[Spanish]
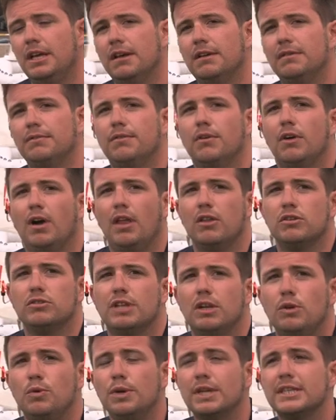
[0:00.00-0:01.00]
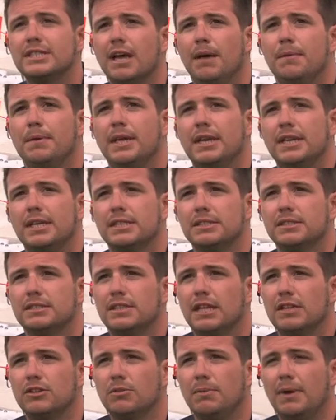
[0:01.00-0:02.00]
enfocados de lunes a viernes,
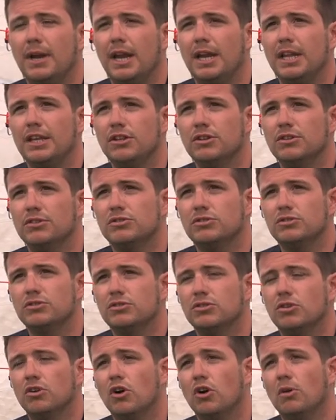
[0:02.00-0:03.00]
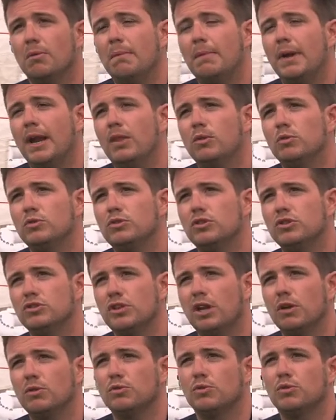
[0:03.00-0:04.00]
tanto para niños como para
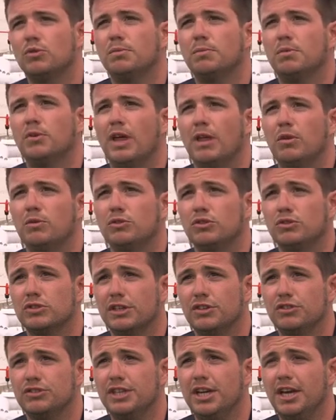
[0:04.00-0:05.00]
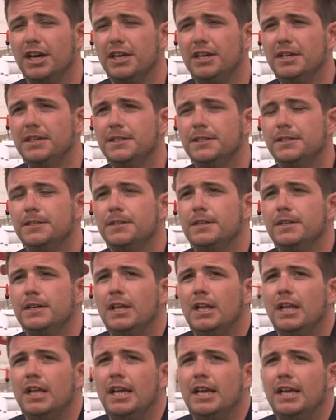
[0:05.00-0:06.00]
adultos, algún grupo de adultos que nos llegue.
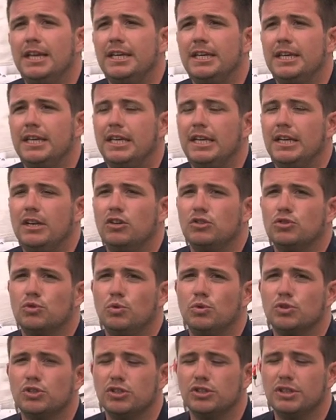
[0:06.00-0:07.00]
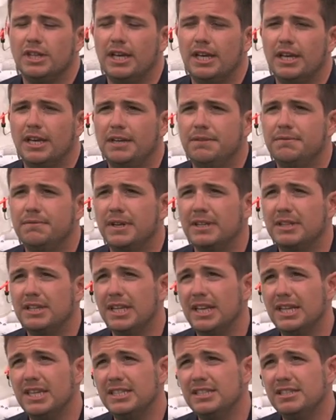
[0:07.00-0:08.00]
Y los cursos de
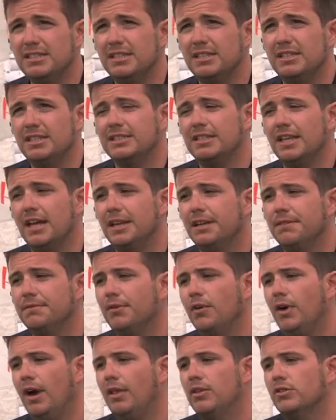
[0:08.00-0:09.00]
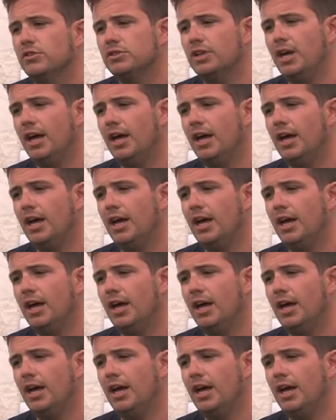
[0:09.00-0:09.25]
infantiles están enfocados